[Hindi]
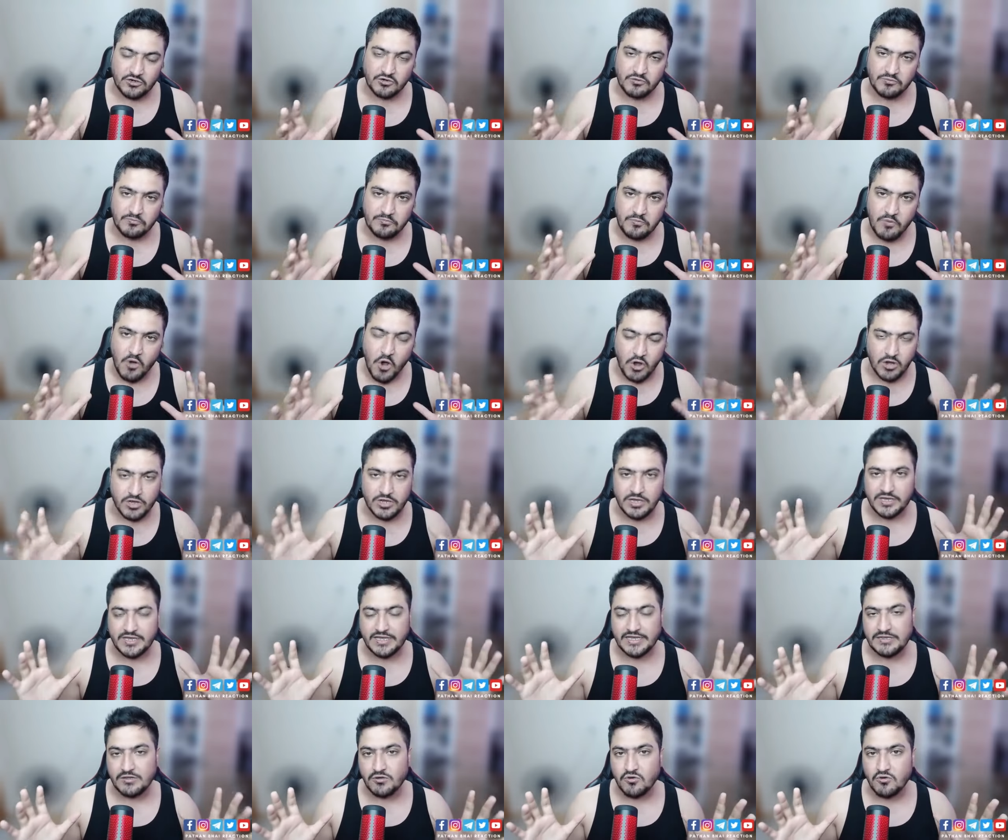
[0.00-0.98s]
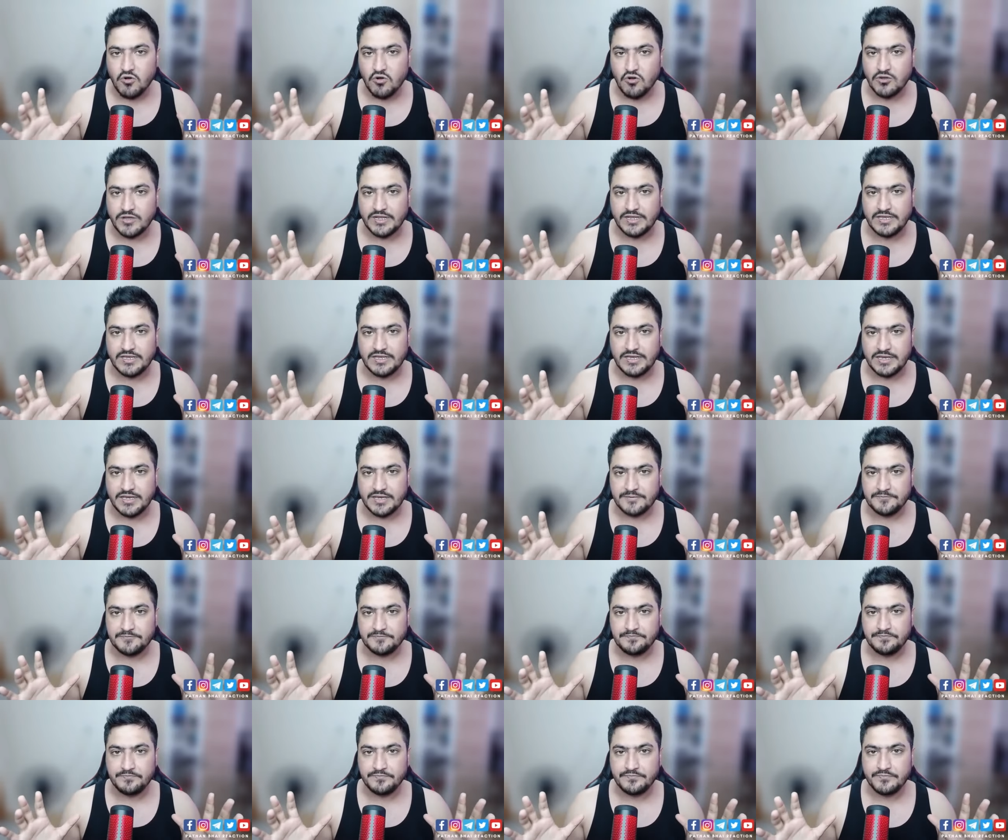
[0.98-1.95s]
और पोक के लोगों के लिए है
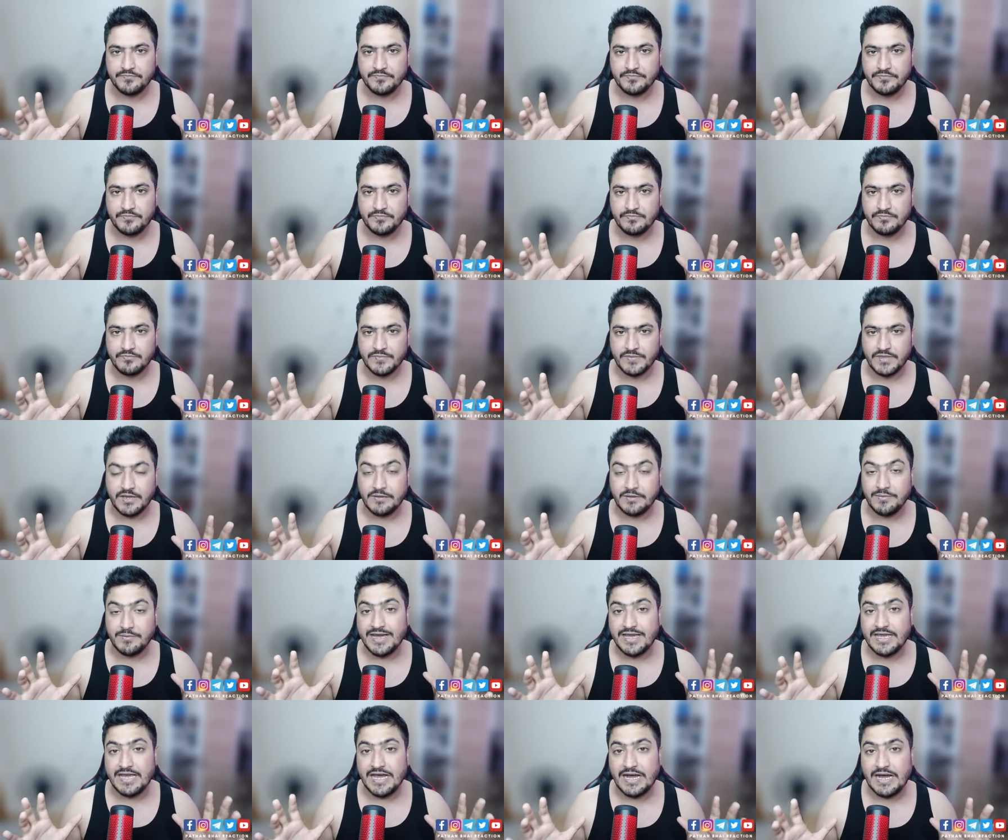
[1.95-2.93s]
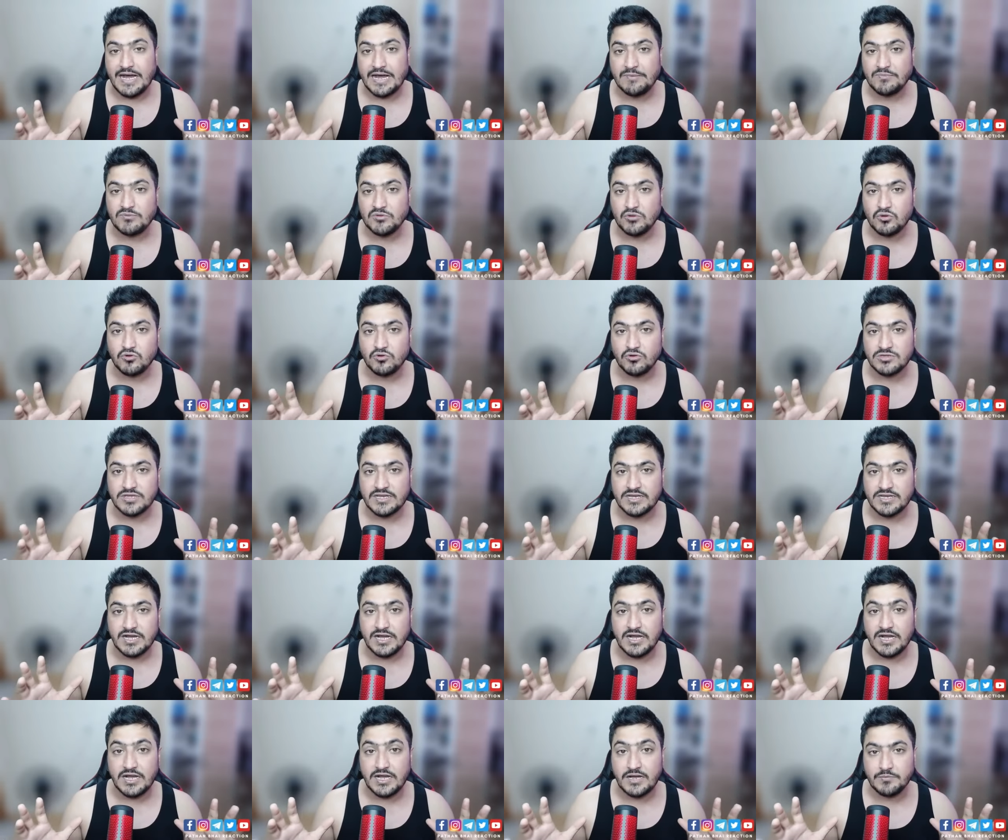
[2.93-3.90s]
कि भाई आप लोगों ने
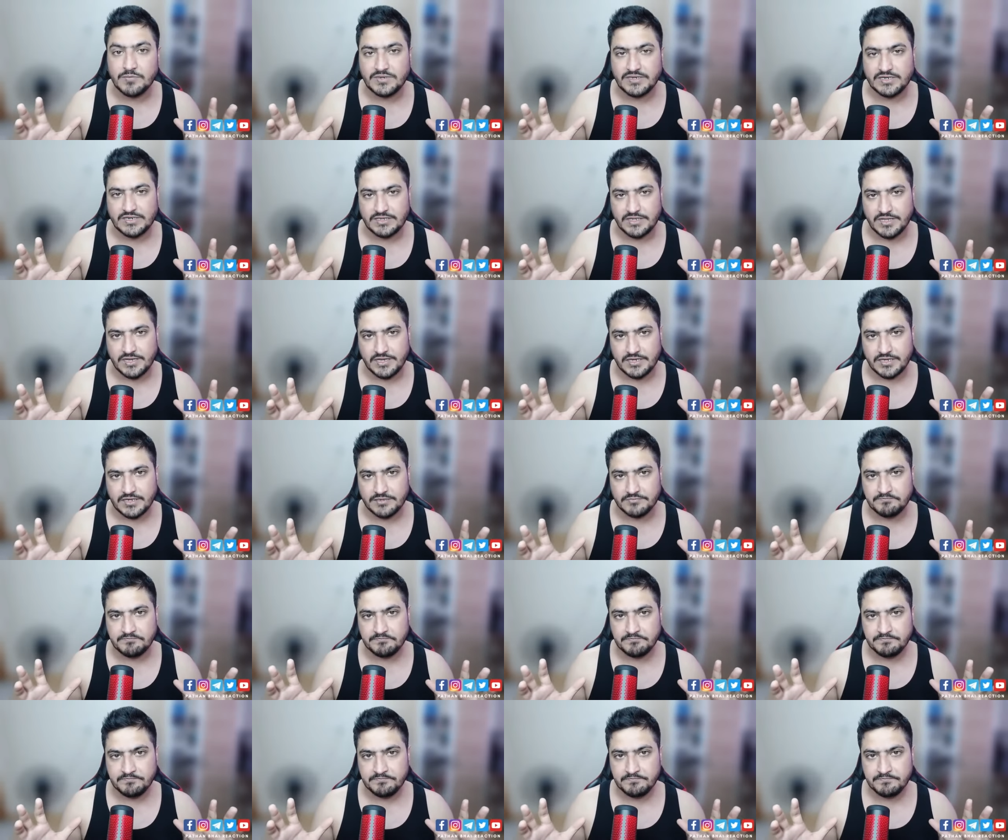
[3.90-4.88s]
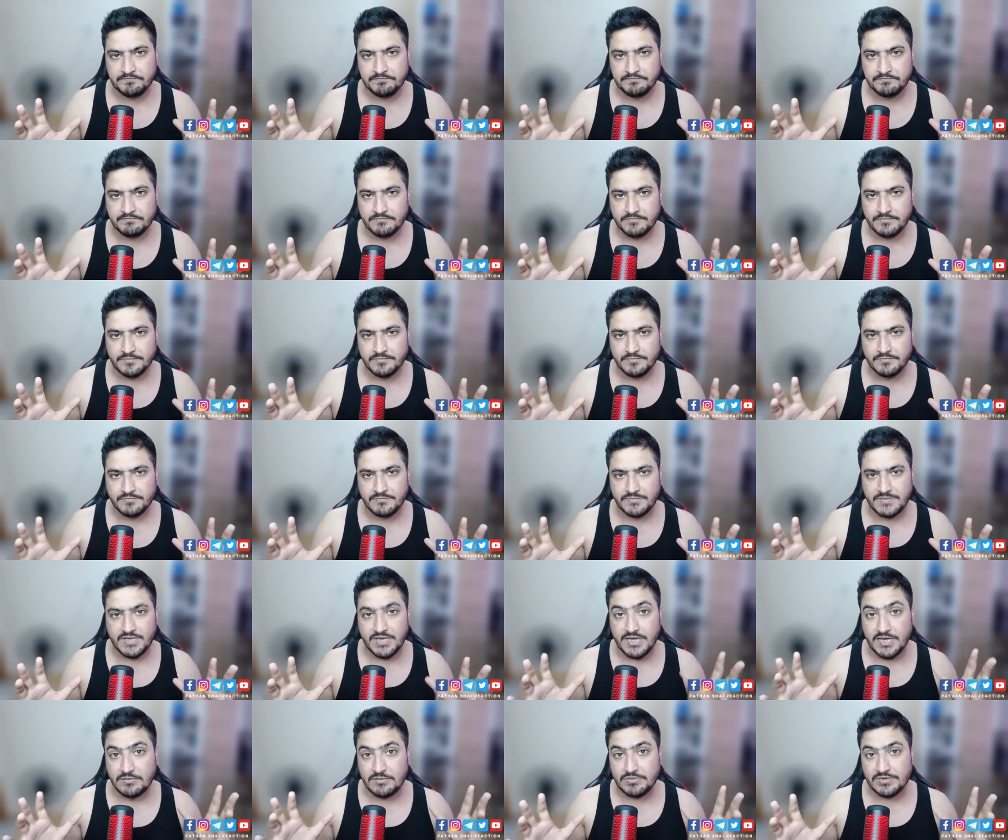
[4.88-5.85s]
कहां पर रहना है
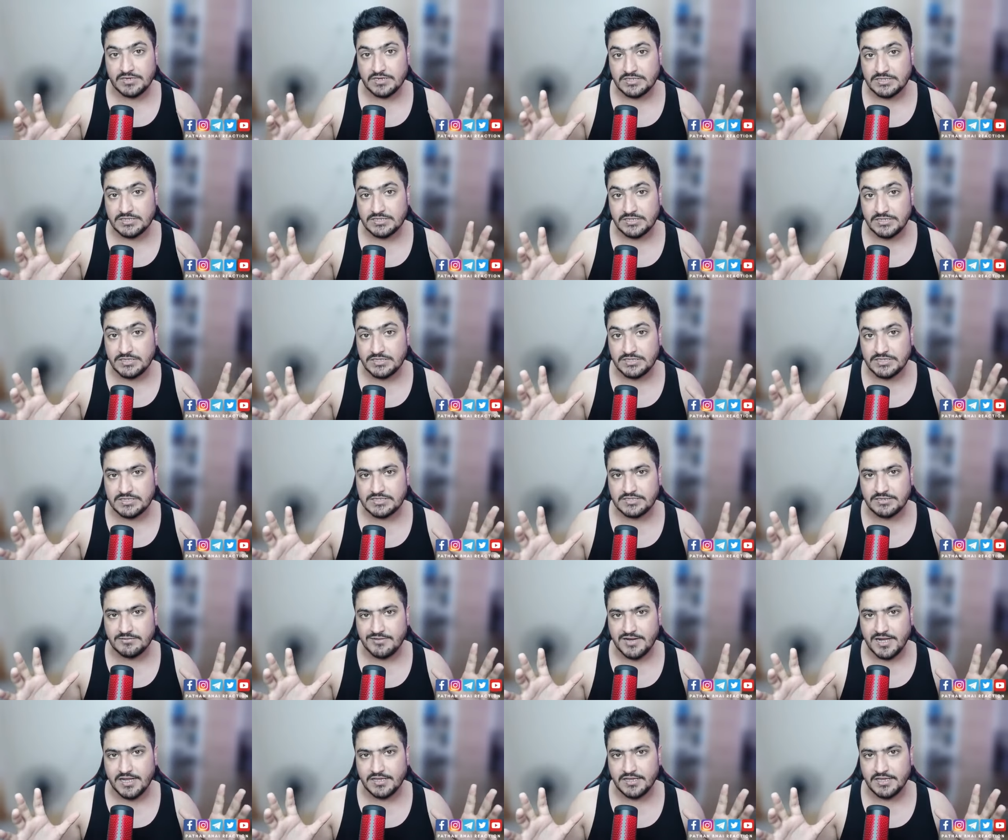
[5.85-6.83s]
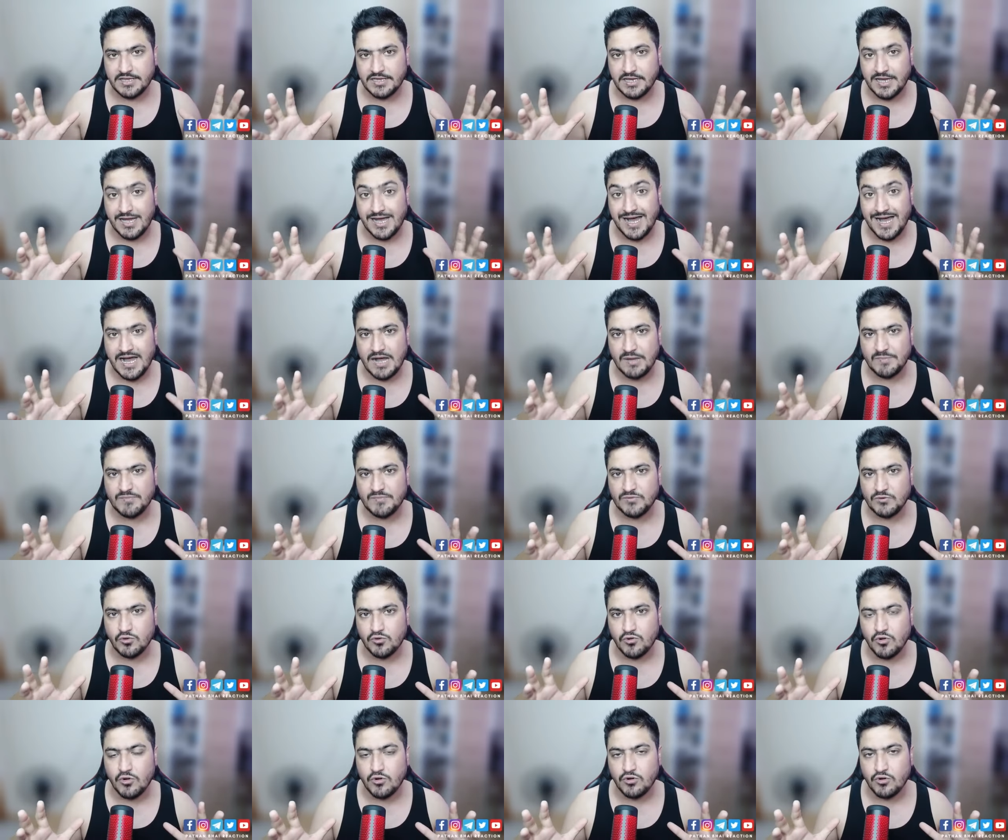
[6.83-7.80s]
ये एक बड़ा सीरियस सवाल है आप
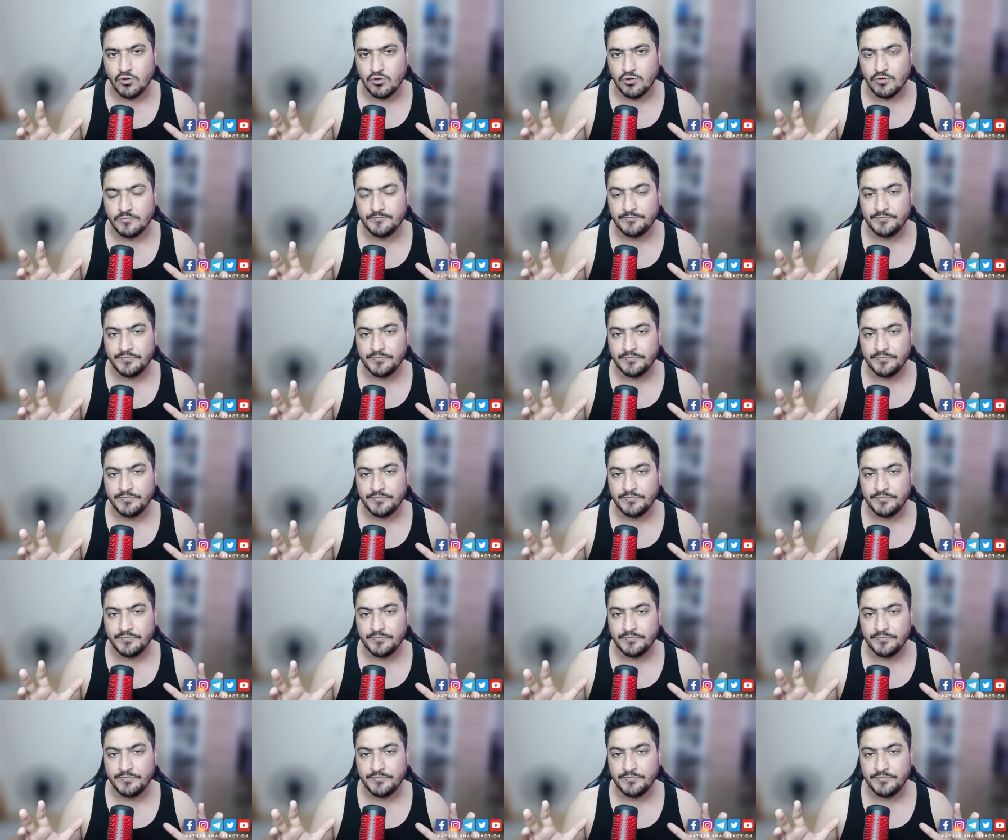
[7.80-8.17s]
लोगों को